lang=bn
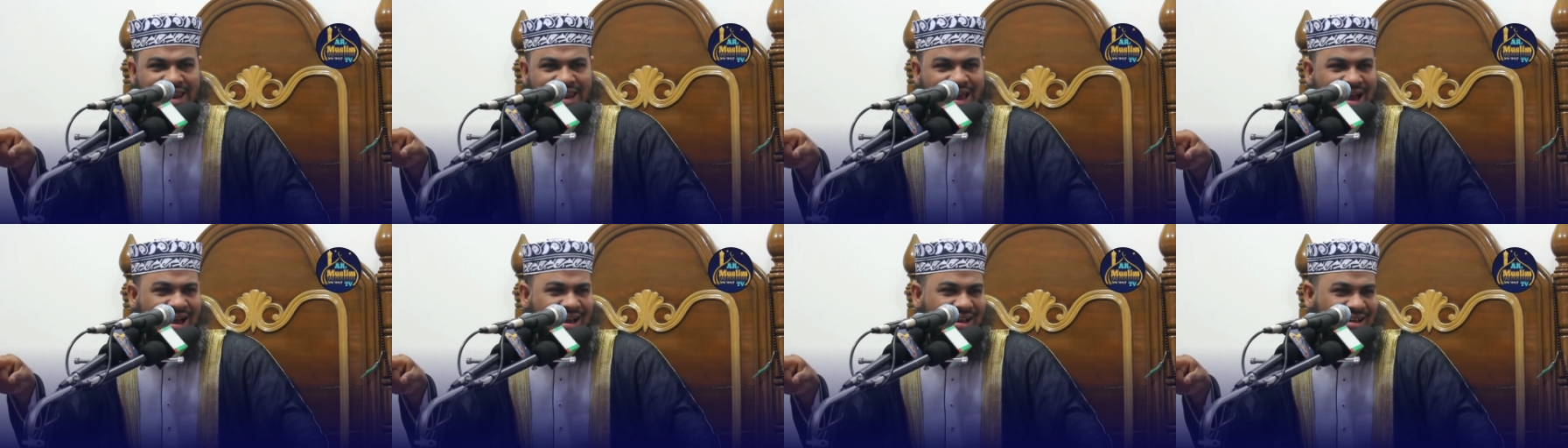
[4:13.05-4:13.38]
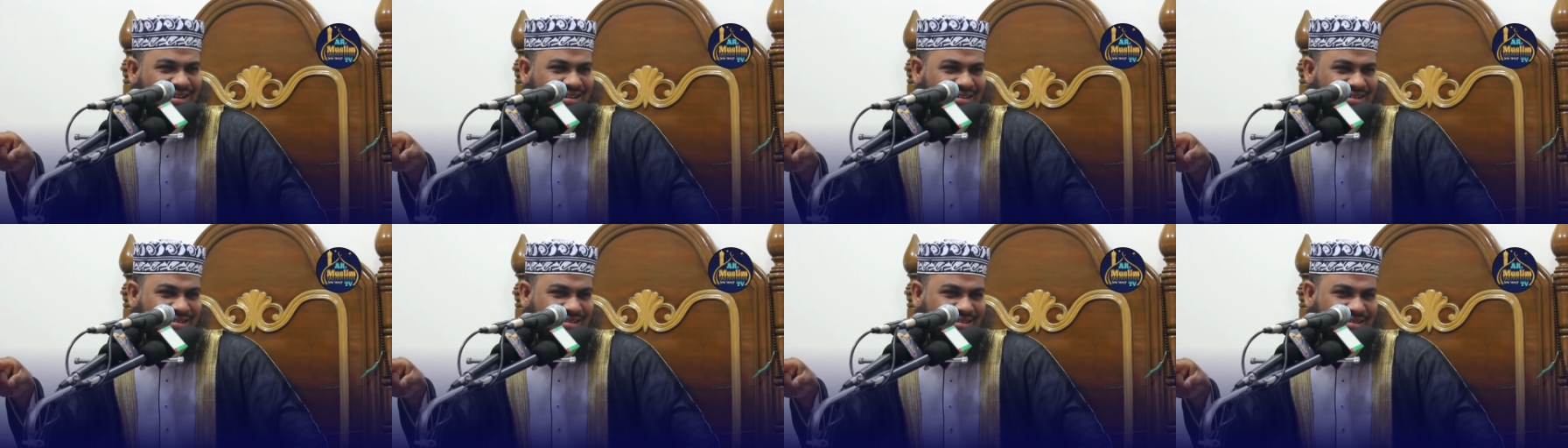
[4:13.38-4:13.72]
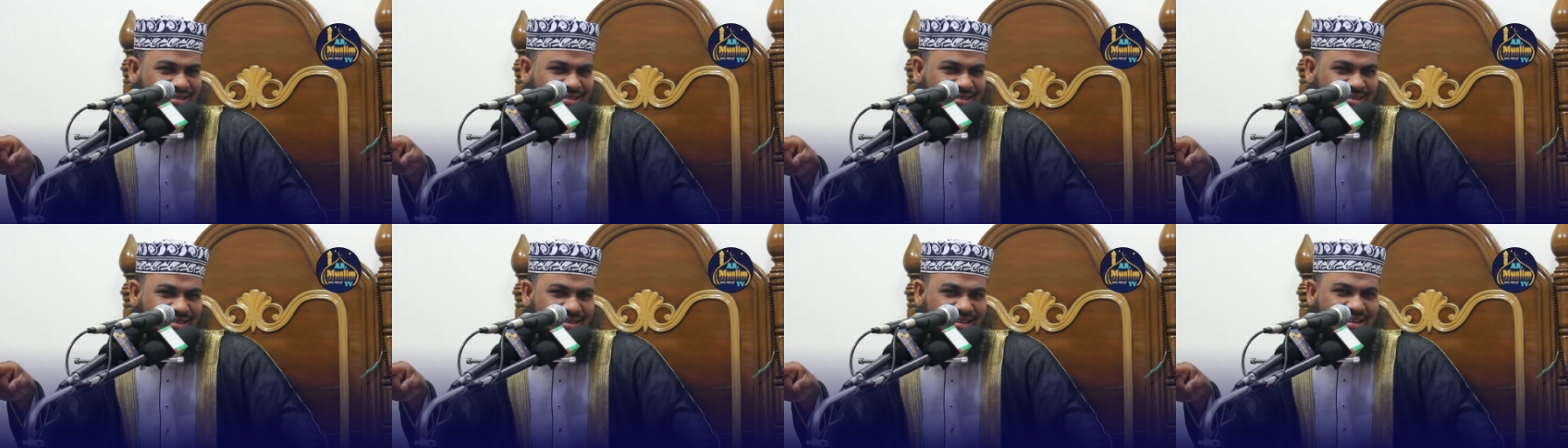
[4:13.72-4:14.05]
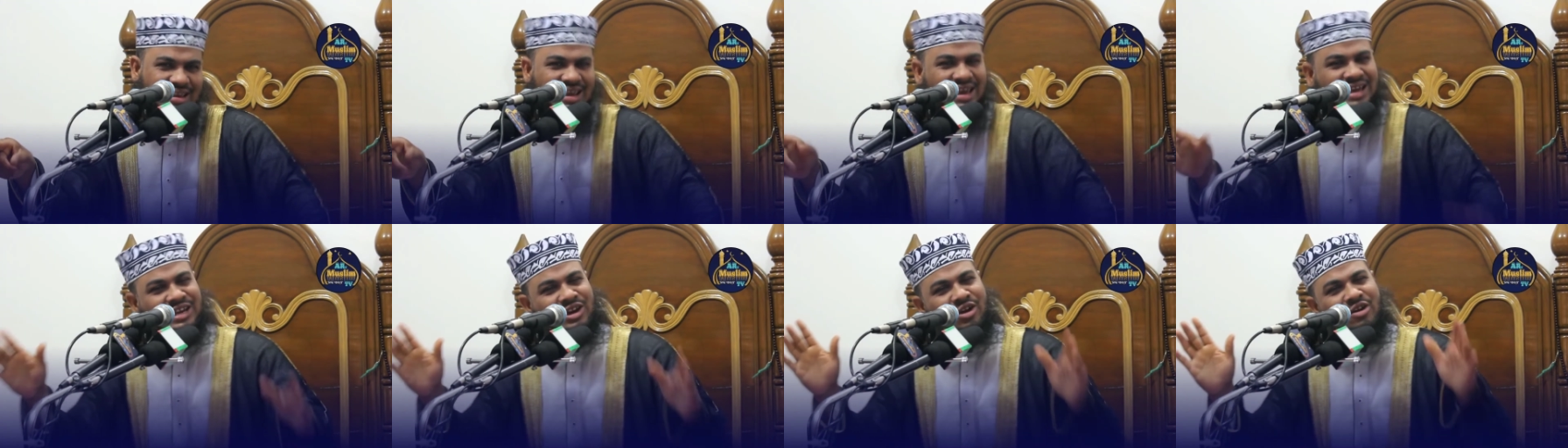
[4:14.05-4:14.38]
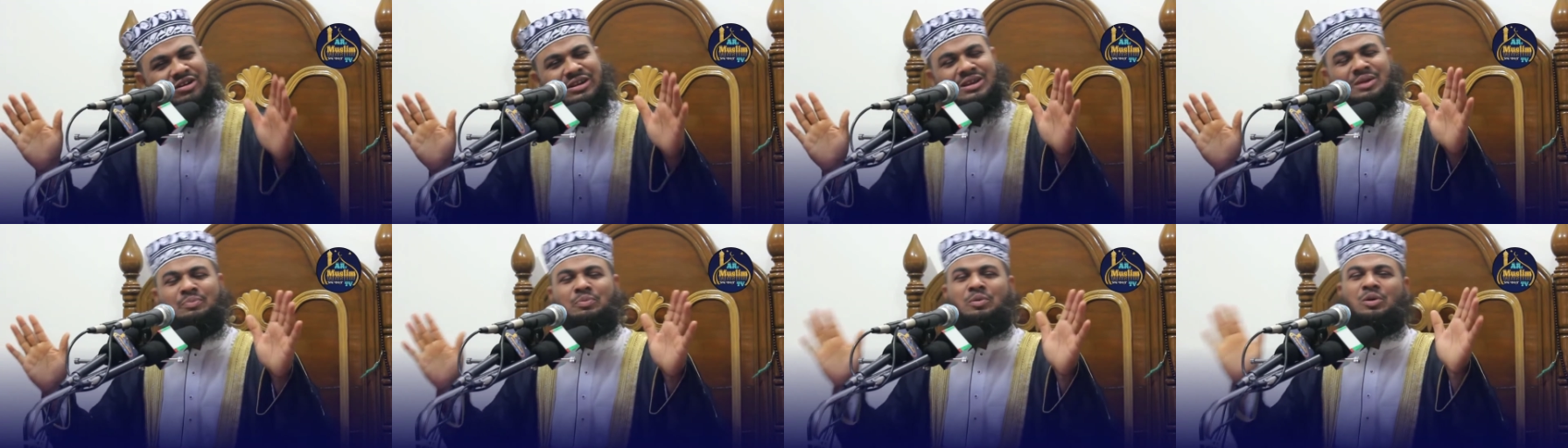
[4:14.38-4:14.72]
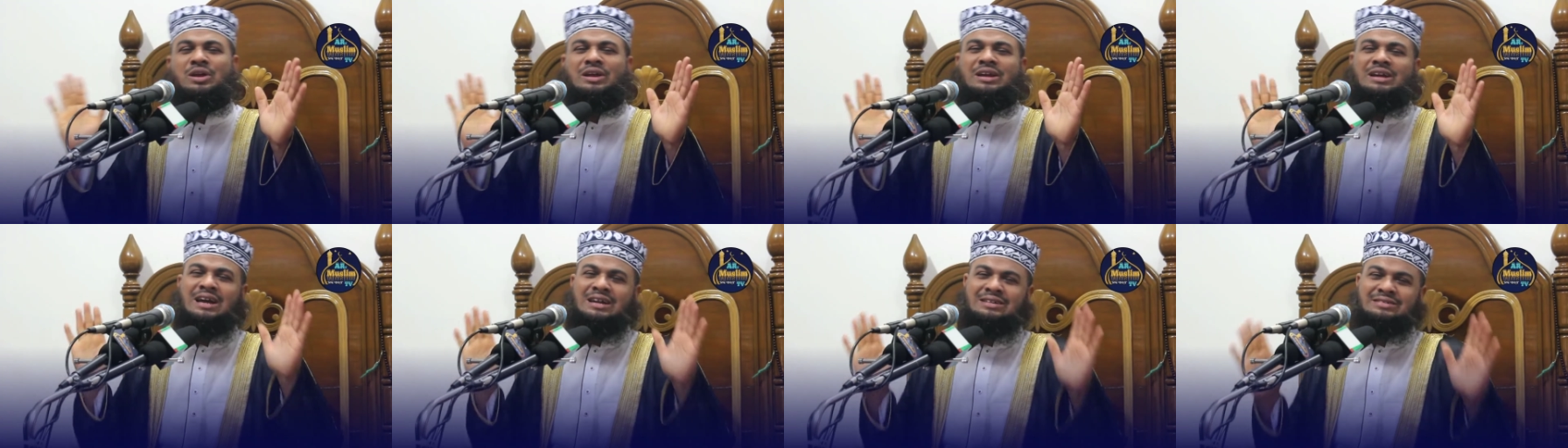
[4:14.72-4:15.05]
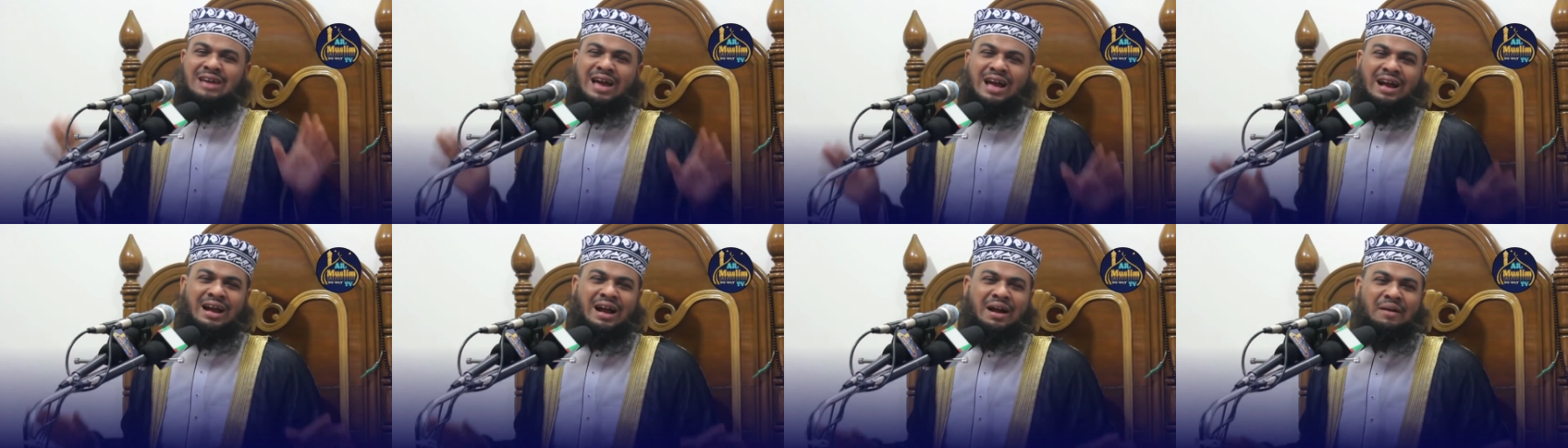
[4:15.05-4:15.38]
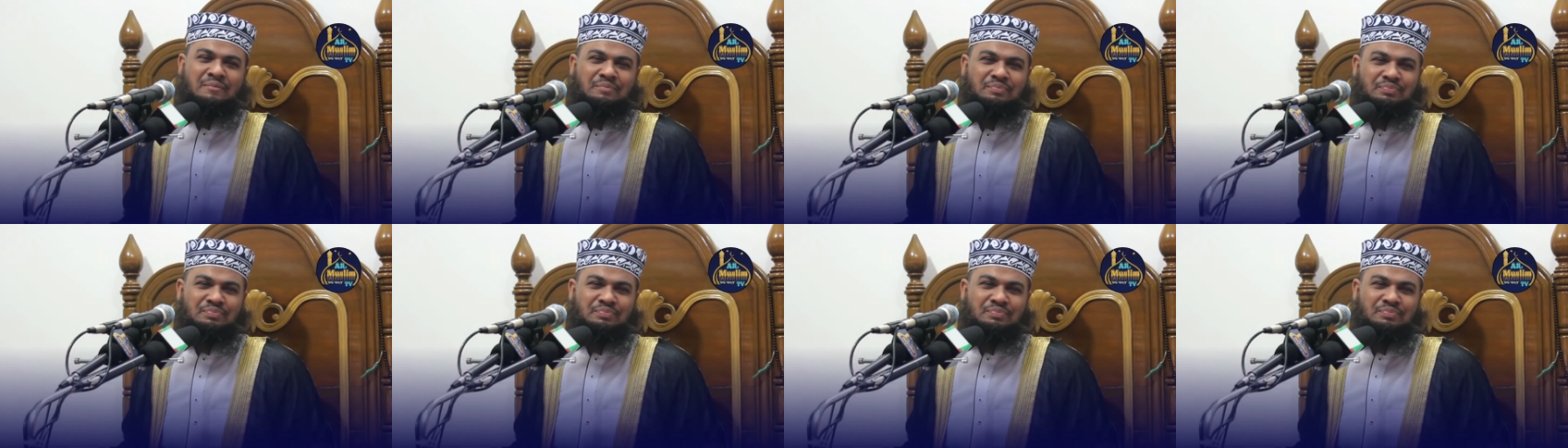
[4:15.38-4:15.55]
না এটা হচ্ছে পরীক্ষার জায়গা